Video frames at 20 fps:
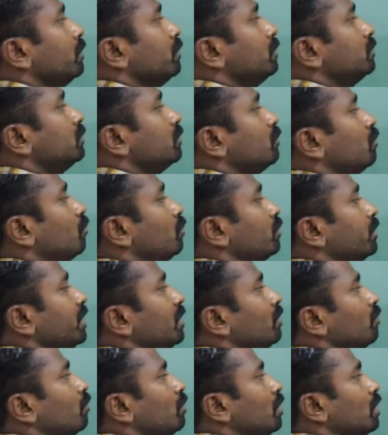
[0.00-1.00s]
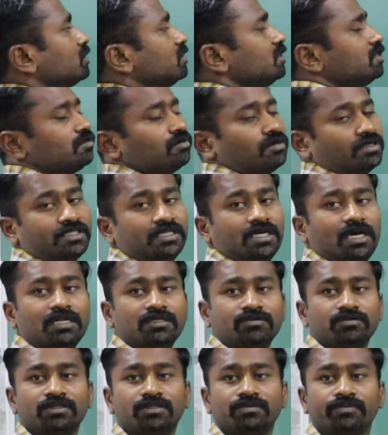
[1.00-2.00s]
இஸ் ஈக்குவல் டு ஏன்னா ஒரு ஆக்சிஜனோட
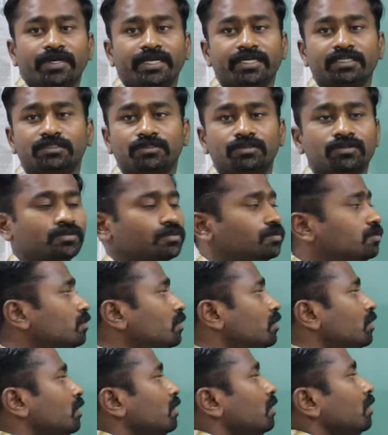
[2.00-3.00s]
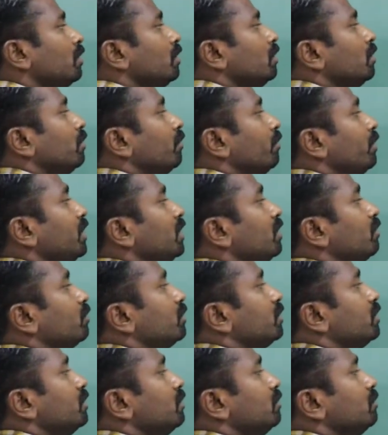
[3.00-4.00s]
சார்ஜ் வந்து மைனஸ் டூ வெளியில்
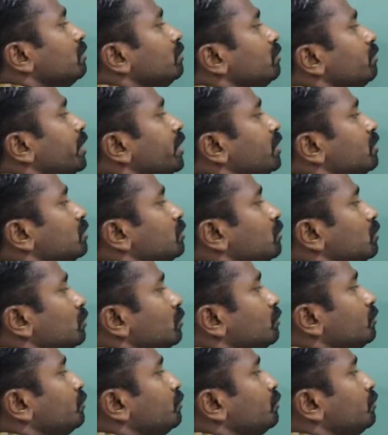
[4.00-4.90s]
வந்து மைனஸ் டூ